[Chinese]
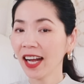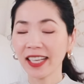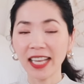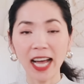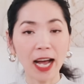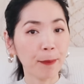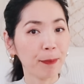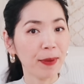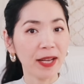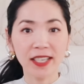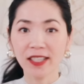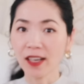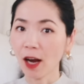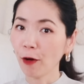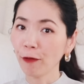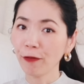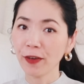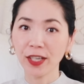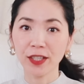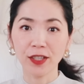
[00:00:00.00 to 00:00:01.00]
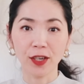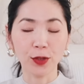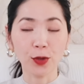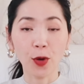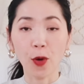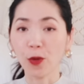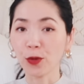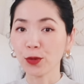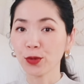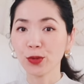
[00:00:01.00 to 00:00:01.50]
那被消费者
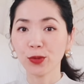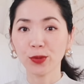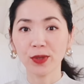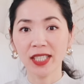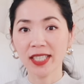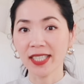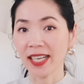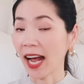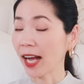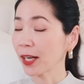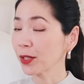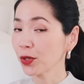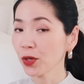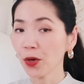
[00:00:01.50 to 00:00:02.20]
投诉起来